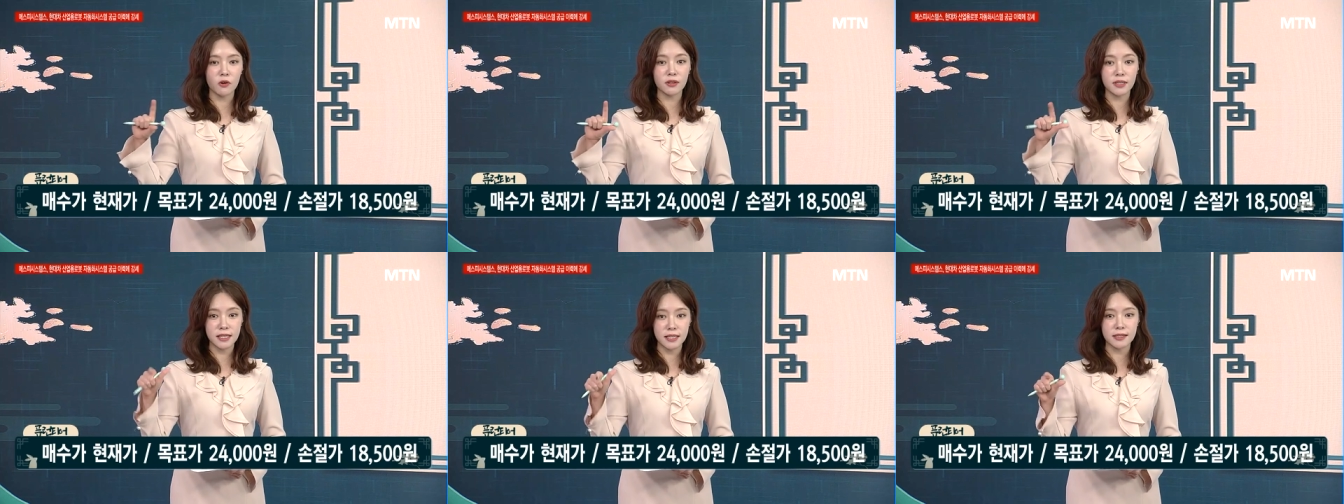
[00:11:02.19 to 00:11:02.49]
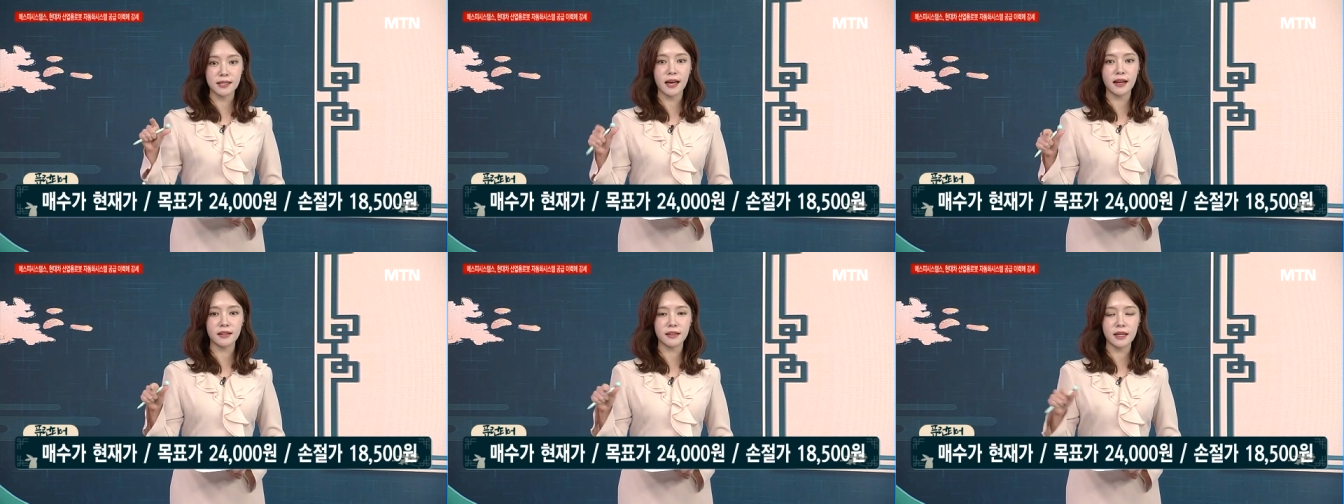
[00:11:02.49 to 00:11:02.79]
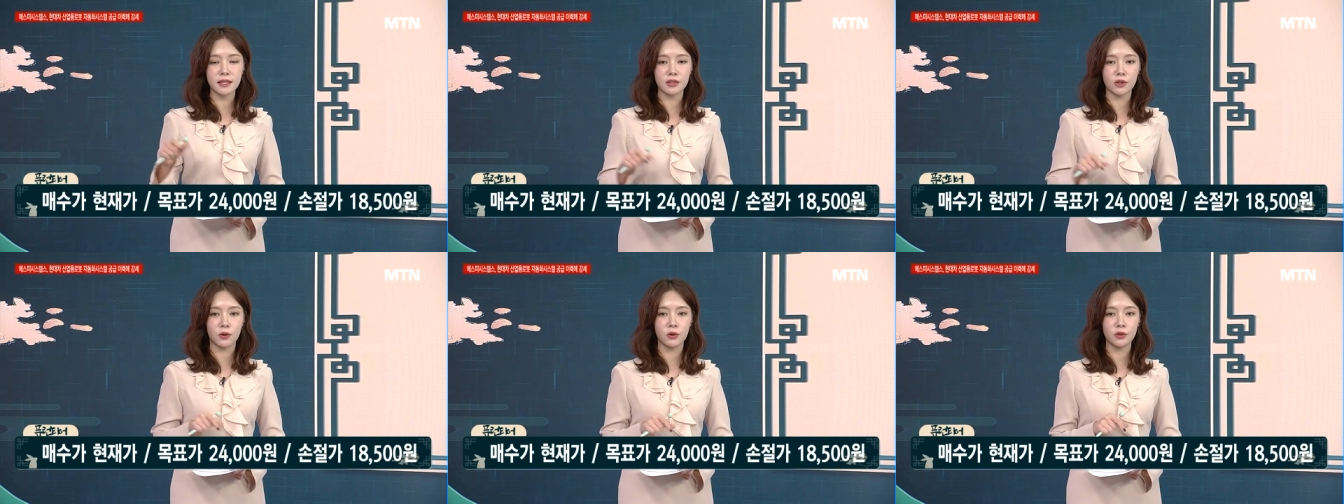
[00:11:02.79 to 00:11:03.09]
그
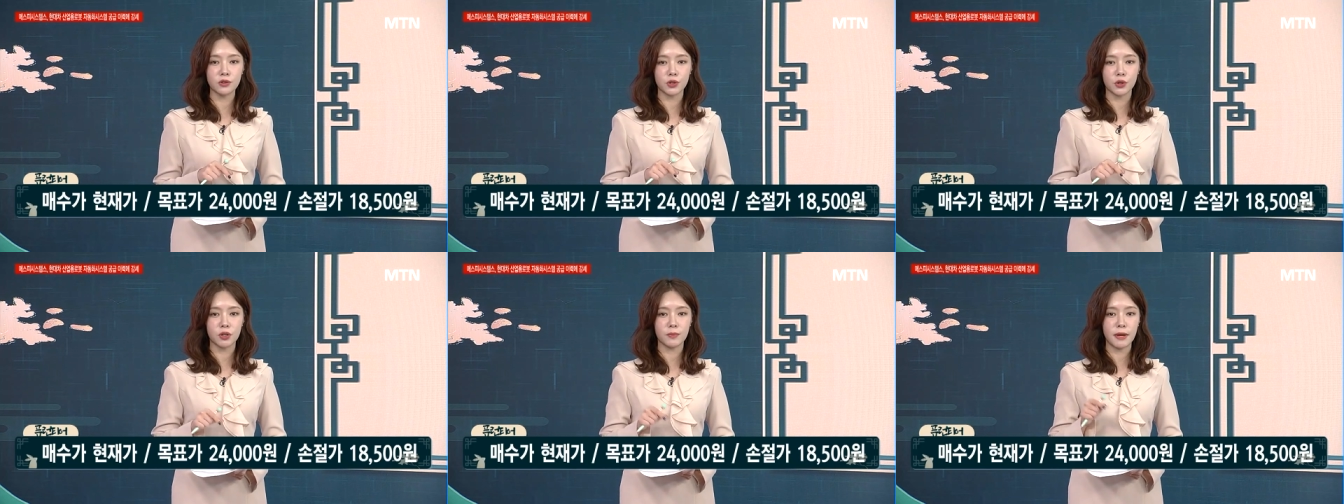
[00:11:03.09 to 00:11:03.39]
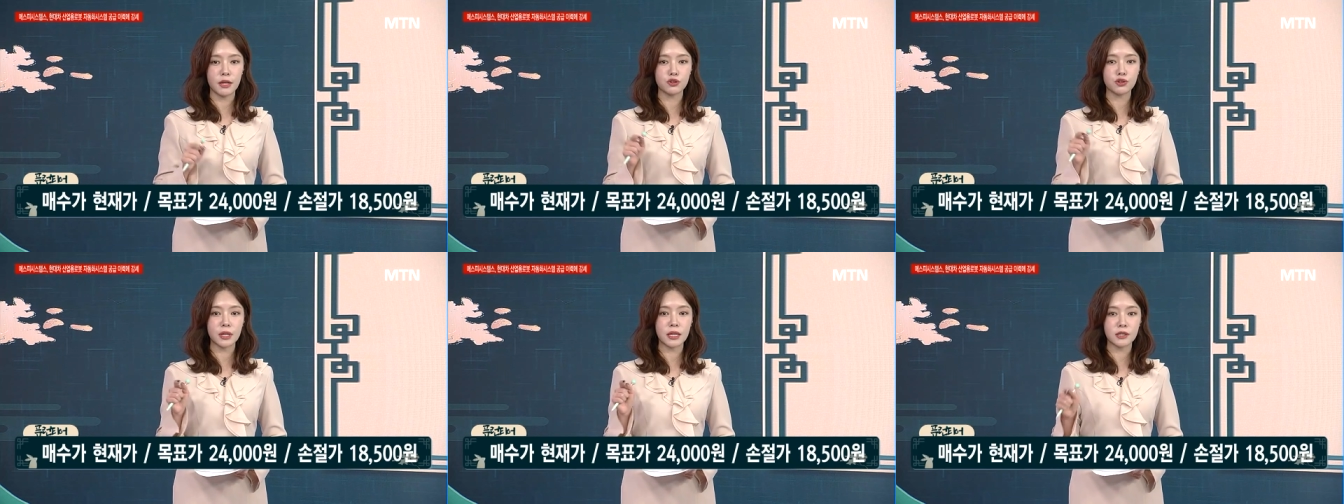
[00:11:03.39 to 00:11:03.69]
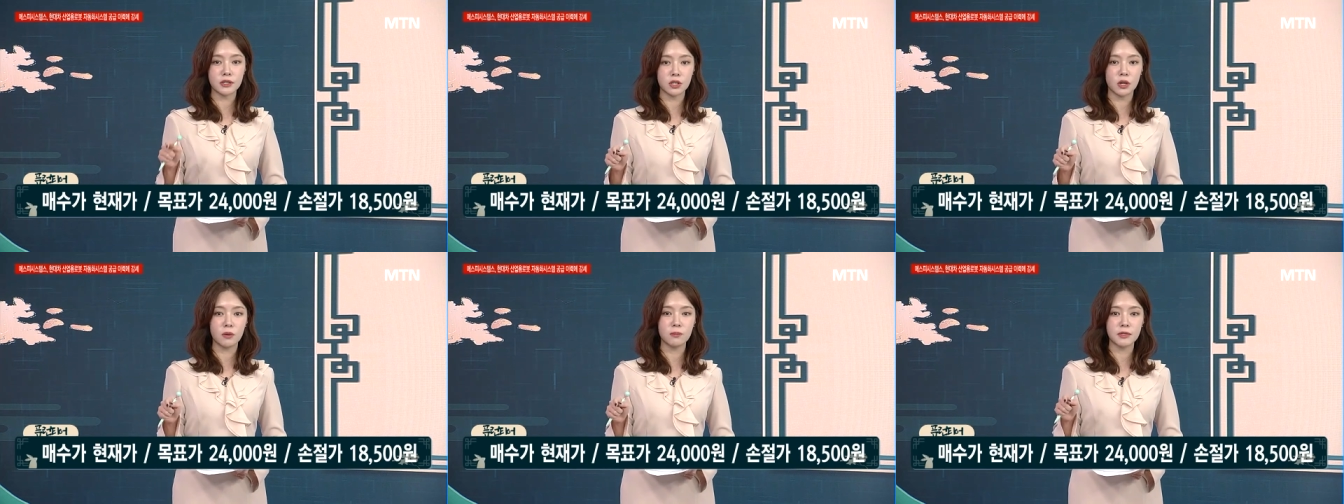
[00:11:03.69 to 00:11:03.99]
사이에서 저희 매수
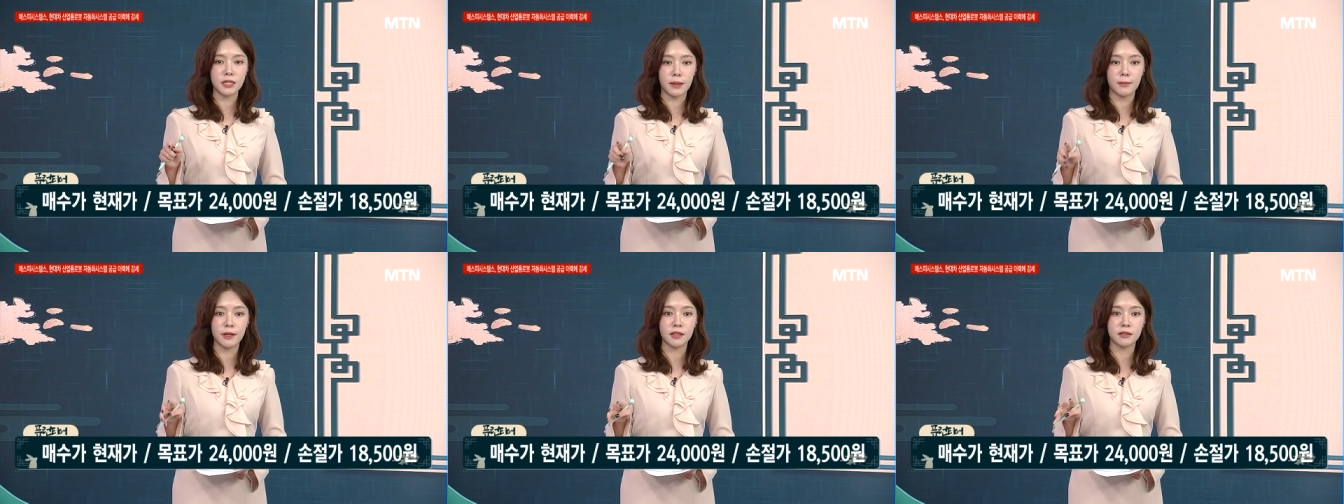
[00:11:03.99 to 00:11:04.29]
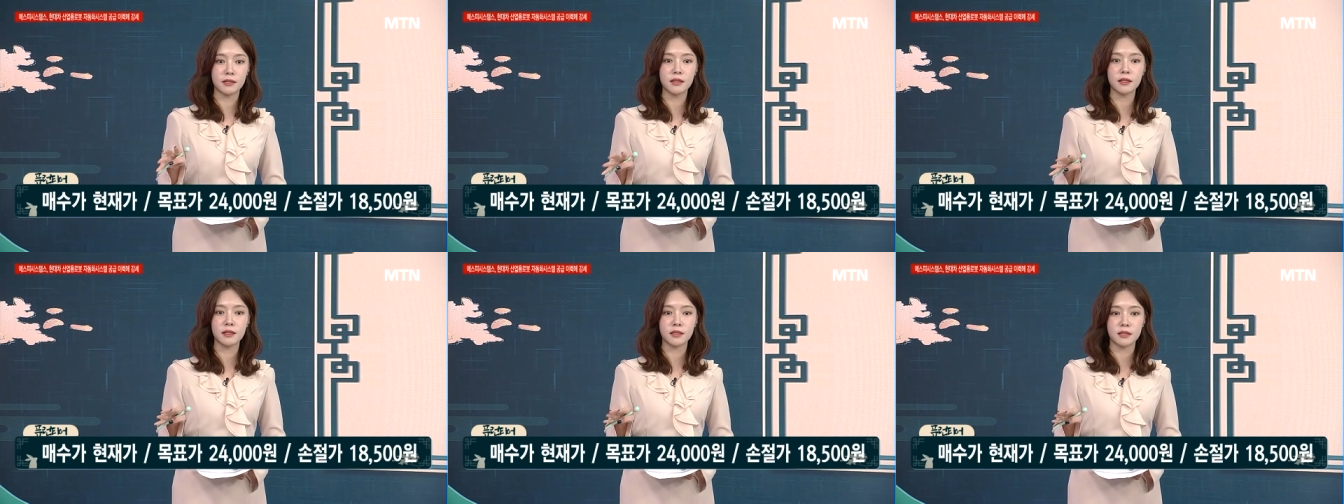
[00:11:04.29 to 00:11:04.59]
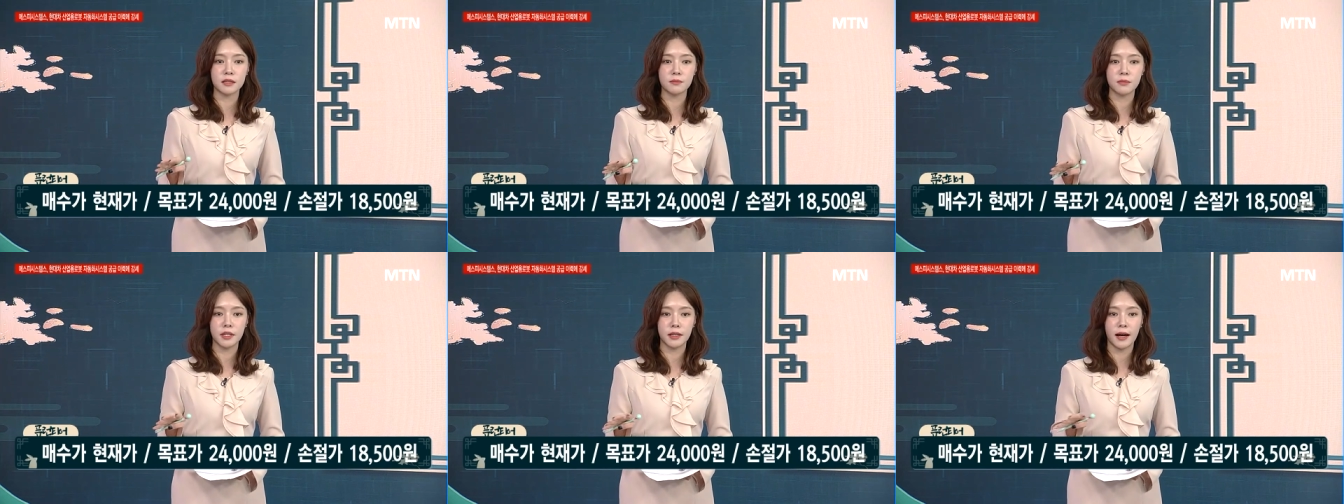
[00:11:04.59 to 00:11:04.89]
타점
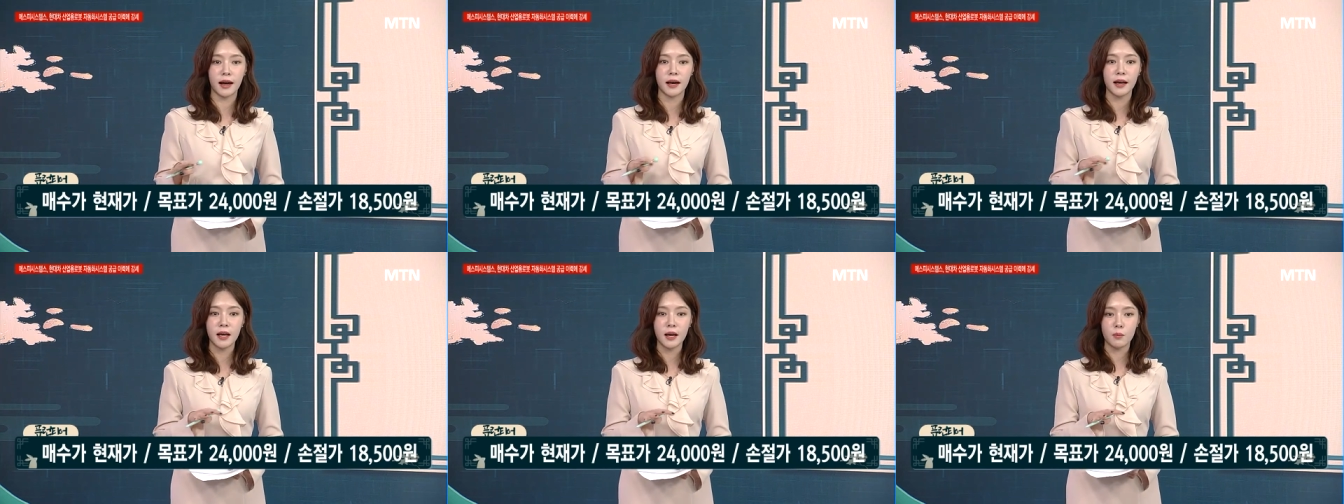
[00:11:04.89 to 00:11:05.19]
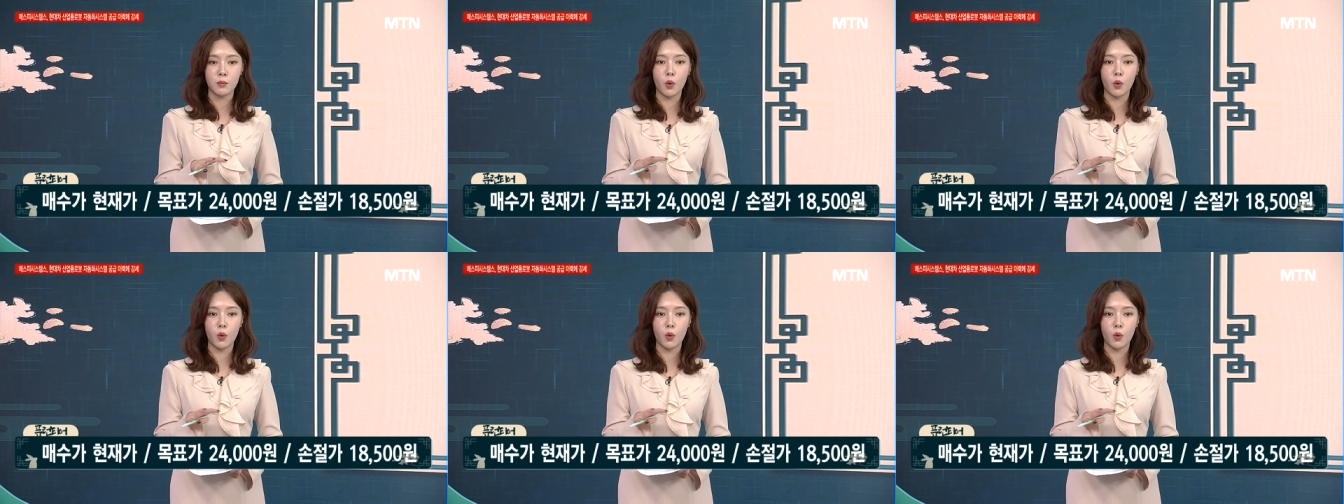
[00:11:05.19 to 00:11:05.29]
잡아드리겠습니다.